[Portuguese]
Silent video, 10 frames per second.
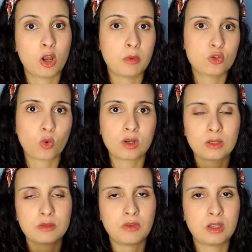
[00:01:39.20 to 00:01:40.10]
normalmente o
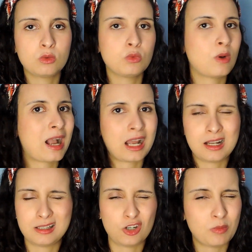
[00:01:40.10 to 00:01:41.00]
contrato é feito a
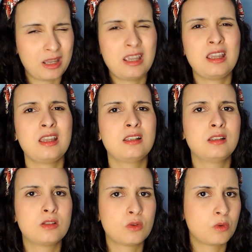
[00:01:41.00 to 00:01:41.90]
cada seis
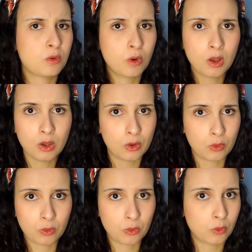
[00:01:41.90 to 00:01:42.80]
meses, ou,
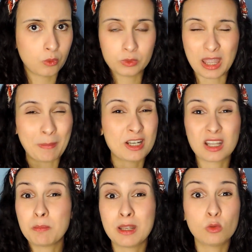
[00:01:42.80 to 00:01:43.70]
ou de repente
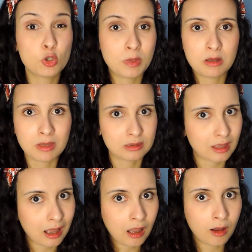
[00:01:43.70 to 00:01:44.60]
está em período
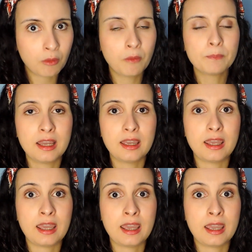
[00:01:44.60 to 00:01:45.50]
experimental,
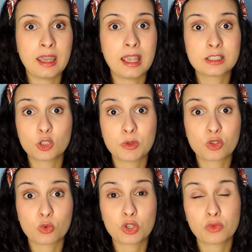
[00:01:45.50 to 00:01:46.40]
é, essas
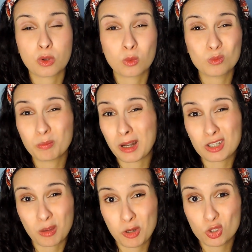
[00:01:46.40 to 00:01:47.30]
pessoas foram
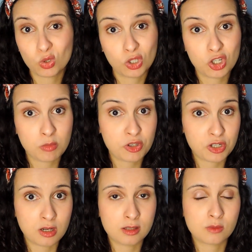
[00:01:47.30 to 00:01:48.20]
praticamente todas
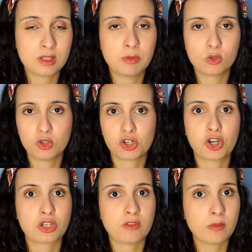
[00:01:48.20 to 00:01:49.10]
demitidas. A não ser pessoas que
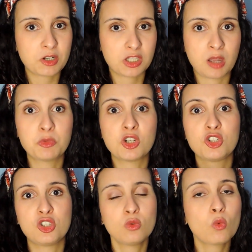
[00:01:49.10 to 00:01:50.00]
já estavam mais tempo, já
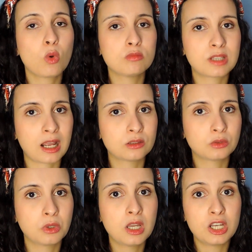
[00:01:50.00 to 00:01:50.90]
tinham um
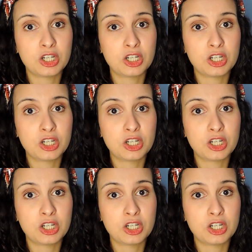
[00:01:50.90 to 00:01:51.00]
contrato